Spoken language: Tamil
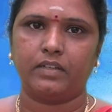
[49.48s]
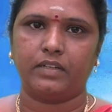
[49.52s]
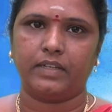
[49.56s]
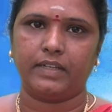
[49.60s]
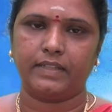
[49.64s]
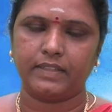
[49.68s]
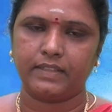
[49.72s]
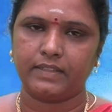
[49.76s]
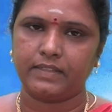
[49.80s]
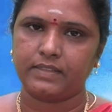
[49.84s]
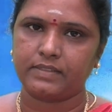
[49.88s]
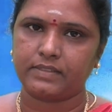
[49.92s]

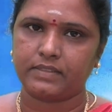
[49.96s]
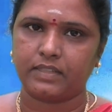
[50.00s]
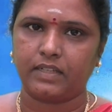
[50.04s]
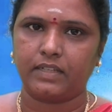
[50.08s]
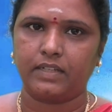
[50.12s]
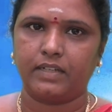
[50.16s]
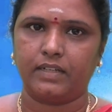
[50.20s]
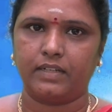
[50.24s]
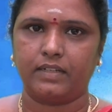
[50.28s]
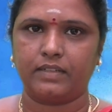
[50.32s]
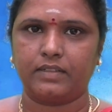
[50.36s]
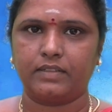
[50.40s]
எந்த தசா
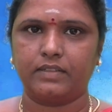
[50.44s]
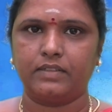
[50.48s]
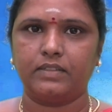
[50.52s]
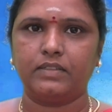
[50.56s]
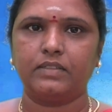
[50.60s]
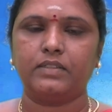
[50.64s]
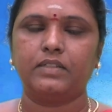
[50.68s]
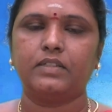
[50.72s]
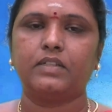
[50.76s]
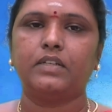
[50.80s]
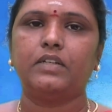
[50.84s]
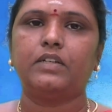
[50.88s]
நடக்குது
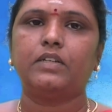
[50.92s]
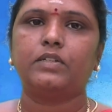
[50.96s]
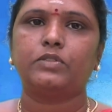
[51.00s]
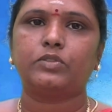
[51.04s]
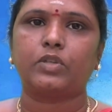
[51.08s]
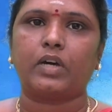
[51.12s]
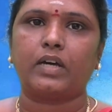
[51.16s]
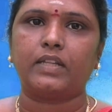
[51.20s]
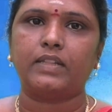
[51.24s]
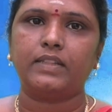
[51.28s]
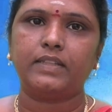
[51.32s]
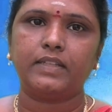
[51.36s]

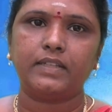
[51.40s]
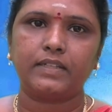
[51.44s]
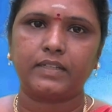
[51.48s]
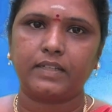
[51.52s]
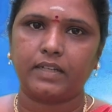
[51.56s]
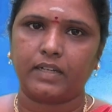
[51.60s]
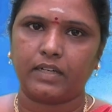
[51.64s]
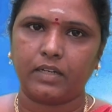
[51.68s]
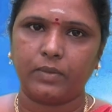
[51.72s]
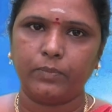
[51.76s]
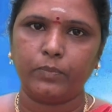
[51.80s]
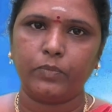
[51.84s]
ஸோ அந்த
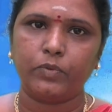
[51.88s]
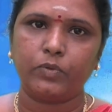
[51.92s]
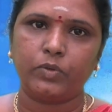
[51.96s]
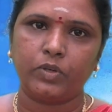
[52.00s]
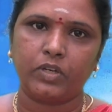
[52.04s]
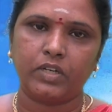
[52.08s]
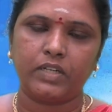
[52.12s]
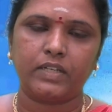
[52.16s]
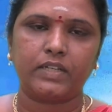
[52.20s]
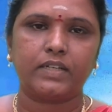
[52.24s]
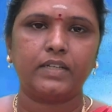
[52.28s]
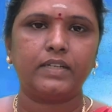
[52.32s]
கிரகம்
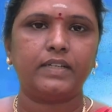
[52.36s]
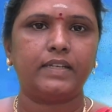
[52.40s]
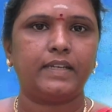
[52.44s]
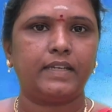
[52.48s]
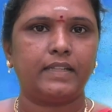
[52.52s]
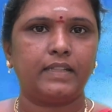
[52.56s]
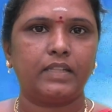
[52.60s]
உங்களுக்கு